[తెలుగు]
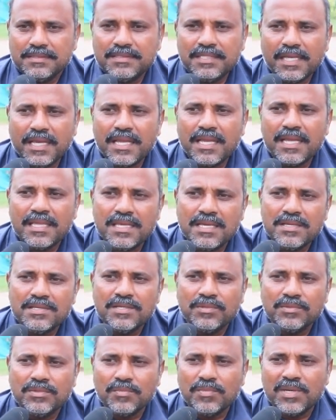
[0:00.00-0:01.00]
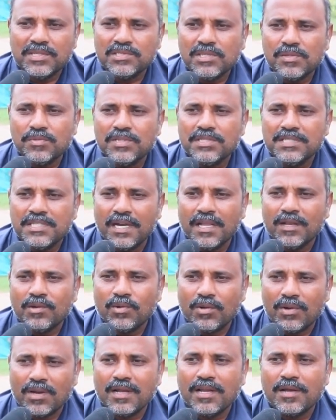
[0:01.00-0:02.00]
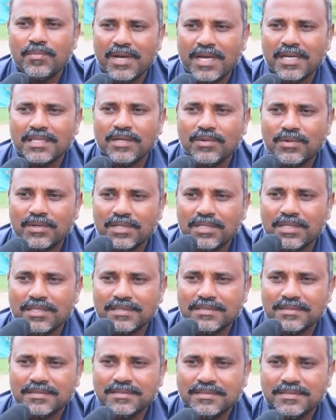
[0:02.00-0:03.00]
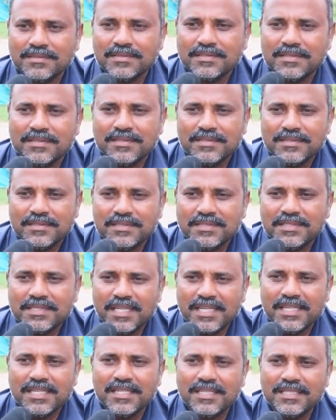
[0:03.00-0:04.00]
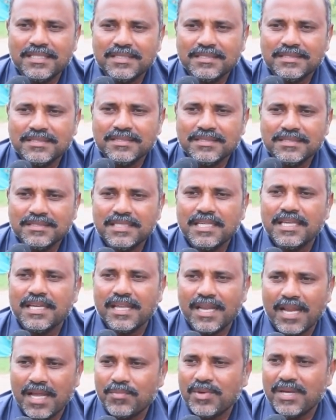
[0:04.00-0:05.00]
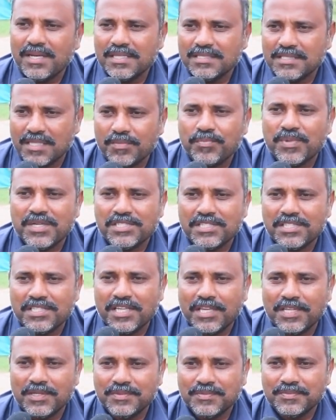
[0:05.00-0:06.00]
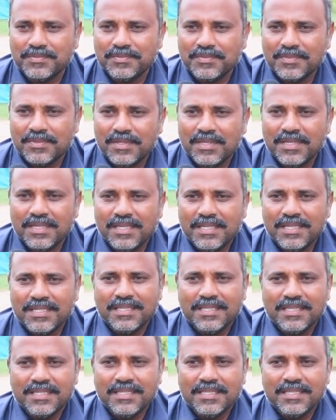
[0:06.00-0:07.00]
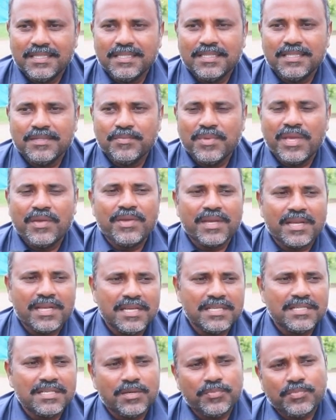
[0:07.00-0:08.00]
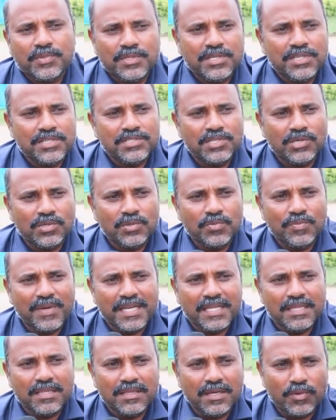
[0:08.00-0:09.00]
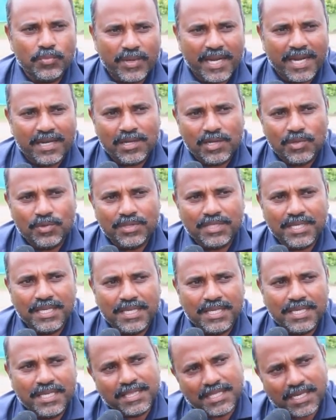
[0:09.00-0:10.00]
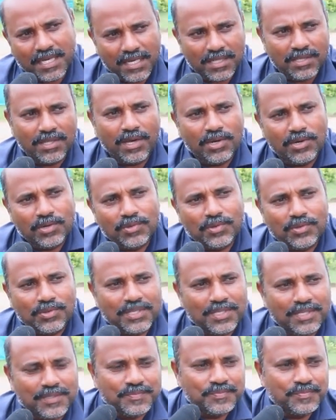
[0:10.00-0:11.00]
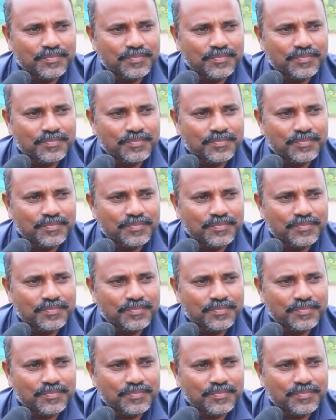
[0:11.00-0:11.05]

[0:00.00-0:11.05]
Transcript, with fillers: జరిగేది ఏం చెబుతాం మనుషుల బుద్ధి క్షణానికి ఒక రకంగా మారుతూ ఉంటుంది ఏంటి ఈ గ్రామానికి సర్పంచ్ని నేను మేము ఎక్కేసేటప్పుడు ఈ చెరువు మరి ఇప్పుడు ఎట్లా ఉంది ఎంతకన్నా దారుణంగా ఉంది